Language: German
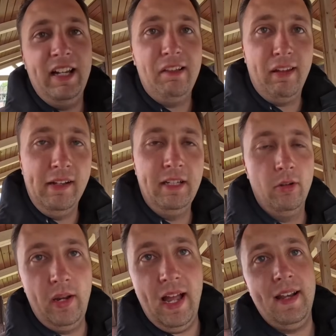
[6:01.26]
jetzt halt die
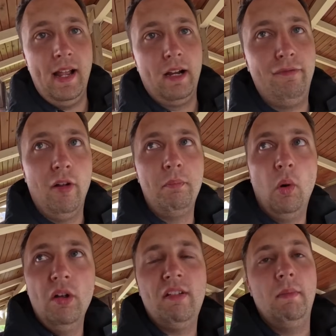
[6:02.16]
neue Anlage von
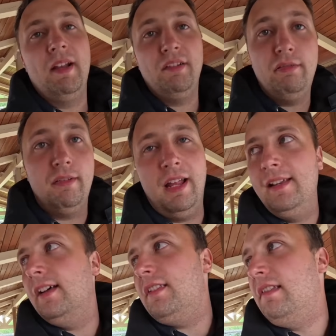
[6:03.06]
Bose, aber das ist was
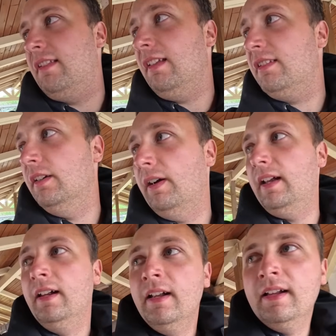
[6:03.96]
anderes als das hier, weil